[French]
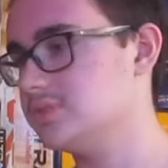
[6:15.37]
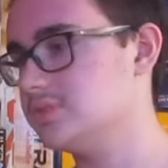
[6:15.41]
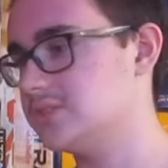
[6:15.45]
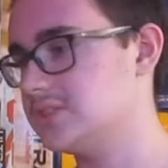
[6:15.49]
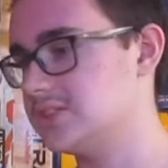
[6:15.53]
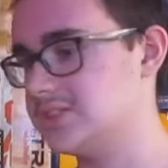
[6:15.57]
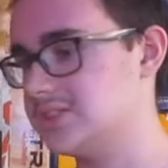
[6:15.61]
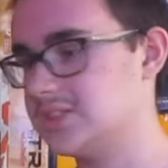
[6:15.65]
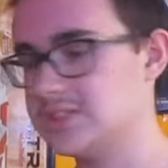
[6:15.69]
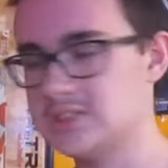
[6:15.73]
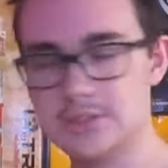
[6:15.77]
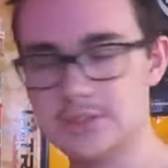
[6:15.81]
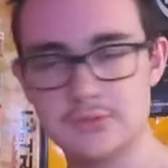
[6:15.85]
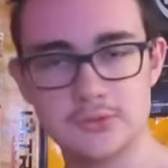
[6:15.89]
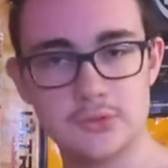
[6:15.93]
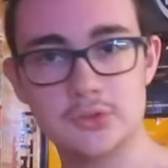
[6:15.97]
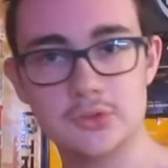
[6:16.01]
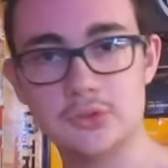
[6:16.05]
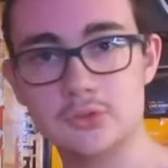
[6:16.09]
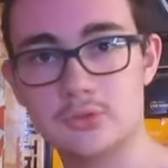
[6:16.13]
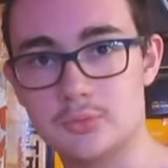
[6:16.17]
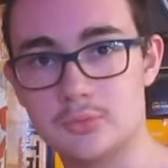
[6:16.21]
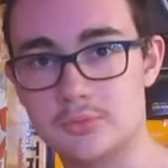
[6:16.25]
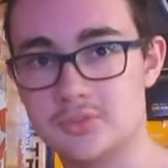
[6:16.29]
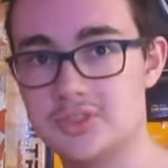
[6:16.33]
c'est satisfaisant
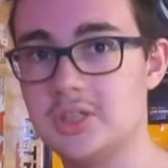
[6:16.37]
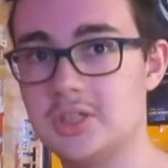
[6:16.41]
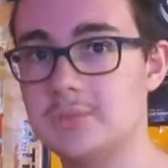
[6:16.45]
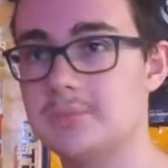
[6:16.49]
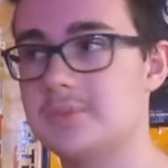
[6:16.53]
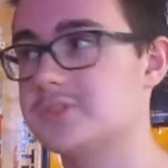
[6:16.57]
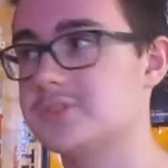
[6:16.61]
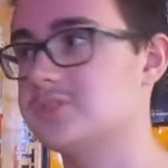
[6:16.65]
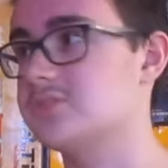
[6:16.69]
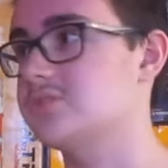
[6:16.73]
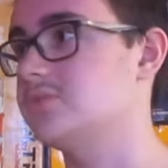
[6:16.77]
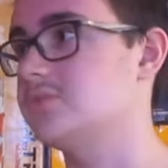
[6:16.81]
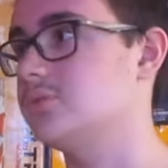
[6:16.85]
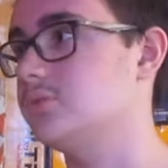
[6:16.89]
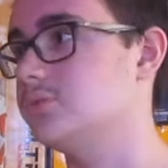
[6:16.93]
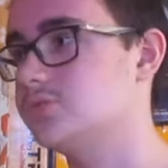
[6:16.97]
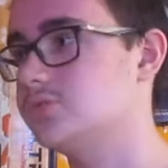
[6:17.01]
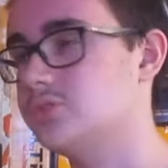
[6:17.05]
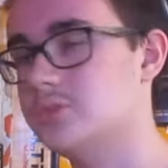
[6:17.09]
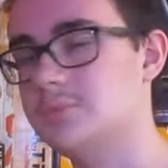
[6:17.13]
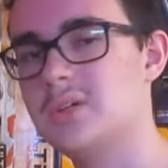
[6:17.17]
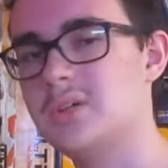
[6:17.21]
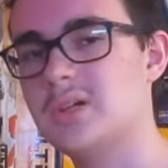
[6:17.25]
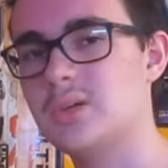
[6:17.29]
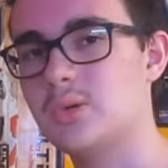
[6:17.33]
quand on tire parce qu'on sent
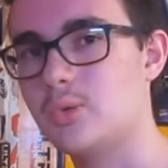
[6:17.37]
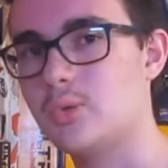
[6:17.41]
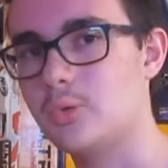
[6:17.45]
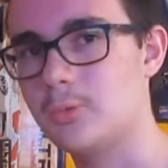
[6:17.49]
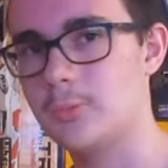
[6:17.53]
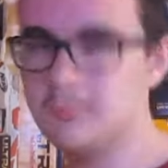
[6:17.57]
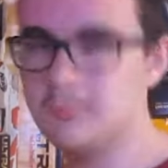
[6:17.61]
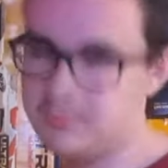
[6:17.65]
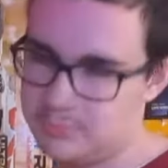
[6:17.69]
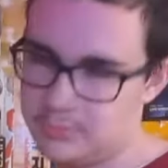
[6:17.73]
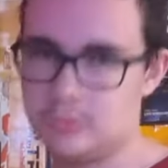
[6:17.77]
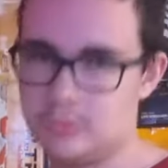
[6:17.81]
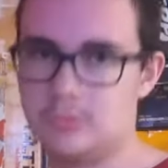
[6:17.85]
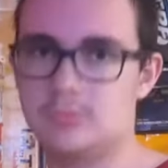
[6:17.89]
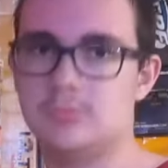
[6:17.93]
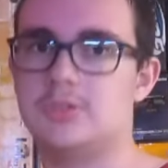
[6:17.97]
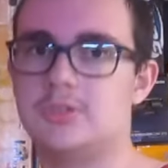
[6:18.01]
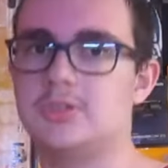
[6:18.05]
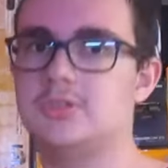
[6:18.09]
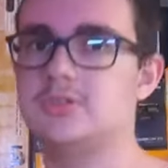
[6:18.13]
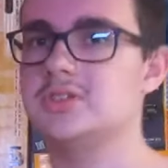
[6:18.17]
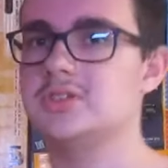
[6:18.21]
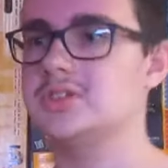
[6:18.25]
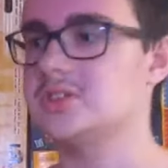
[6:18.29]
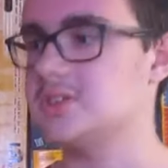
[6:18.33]
pas un gros boum.
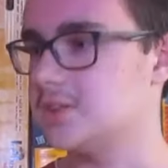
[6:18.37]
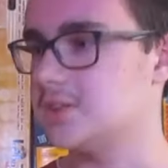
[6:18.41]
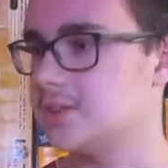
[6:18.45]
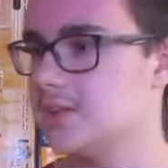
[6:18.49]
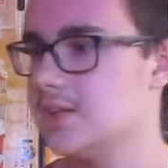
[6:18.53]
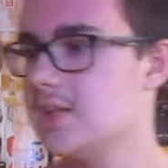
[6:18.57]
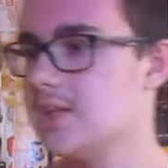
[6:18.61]
Ça, c'est